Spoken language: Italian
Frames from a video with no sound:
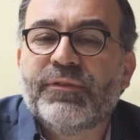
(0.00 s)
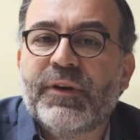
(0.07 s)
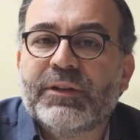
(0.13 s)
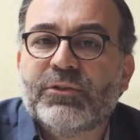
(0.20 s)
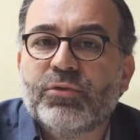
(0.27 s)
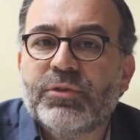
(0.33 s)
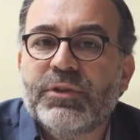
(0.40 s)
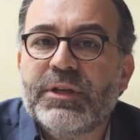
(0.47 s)

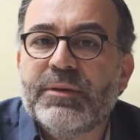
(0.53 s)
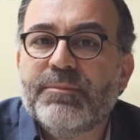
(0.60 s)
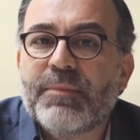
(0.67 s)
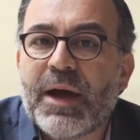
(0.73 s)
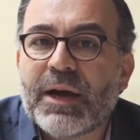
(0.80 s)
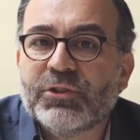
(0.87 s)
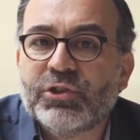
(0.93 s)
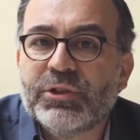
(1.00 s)
fatto di
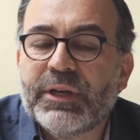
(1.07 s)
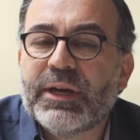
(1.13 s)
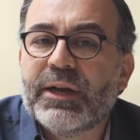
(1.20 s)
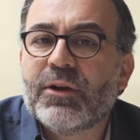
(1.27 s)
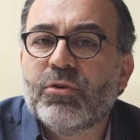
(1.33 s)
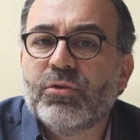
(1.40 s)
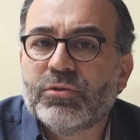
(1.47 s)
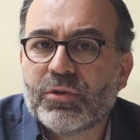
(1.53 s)
immagini che
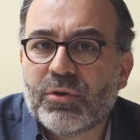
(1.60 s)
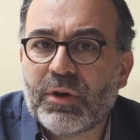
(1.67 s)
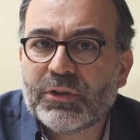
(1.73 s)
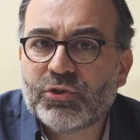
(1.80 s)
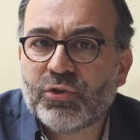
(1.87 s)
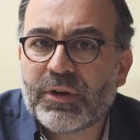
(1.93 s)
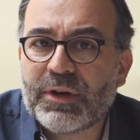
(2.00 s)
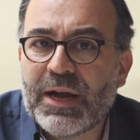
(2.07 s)
raccontano la
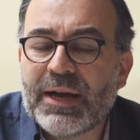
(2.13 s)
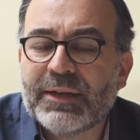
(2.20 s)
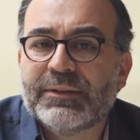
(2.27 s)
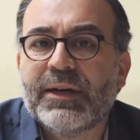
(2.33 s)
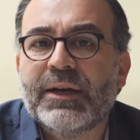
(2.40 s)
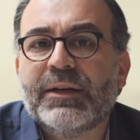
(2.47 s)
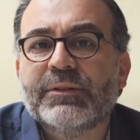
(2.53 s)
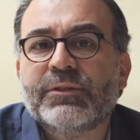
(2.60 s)
giornata